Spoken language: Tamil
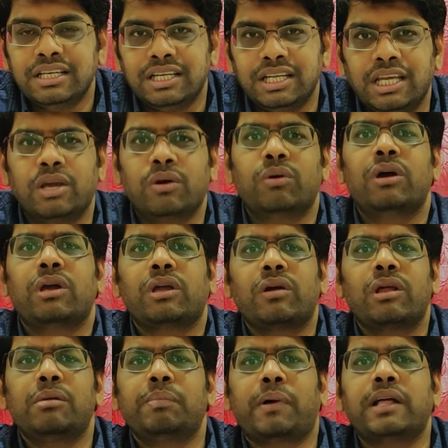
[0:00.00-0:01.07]
நீங்கள் எவ்வளோக்கு
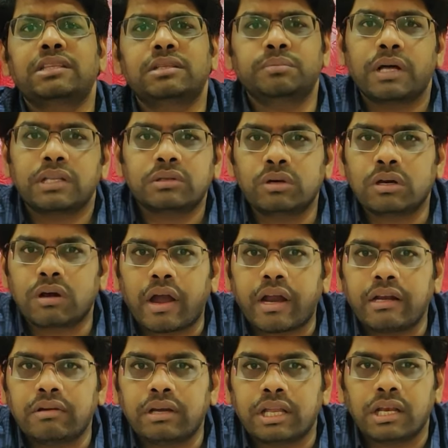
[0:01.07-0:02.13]
எவ்வளோ பார்த்து பார்த்து ஒரு
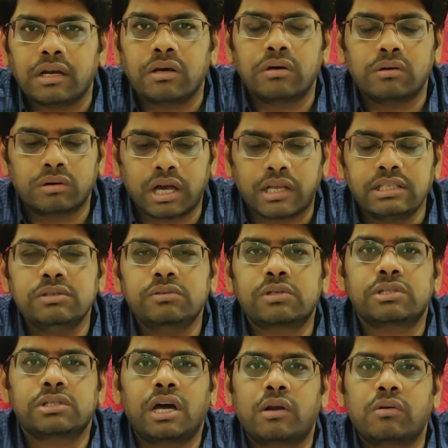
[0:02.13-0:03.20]
காயினை விற்கிறீங்களோ ஒரு அஞ்சு
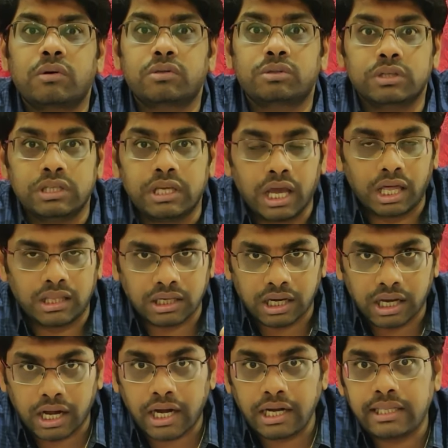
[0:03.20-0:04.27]
வருஷம் ஆறு வருஷம் ஏன் அந்த
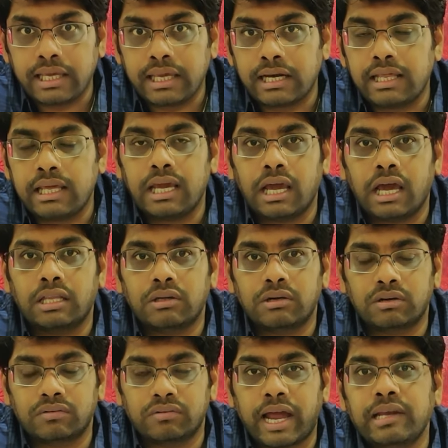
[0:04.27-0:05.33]
கரண்ட் இயர்லேயே
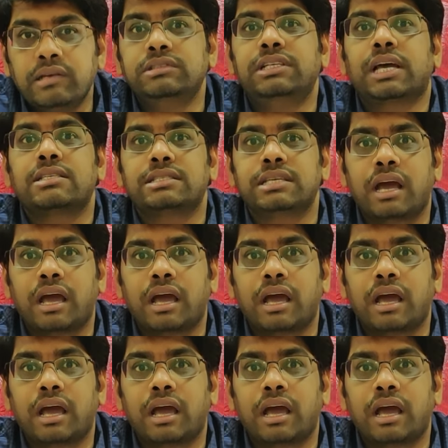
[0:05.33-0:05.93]
அதோட வேல்யூ ஜாஸ்தி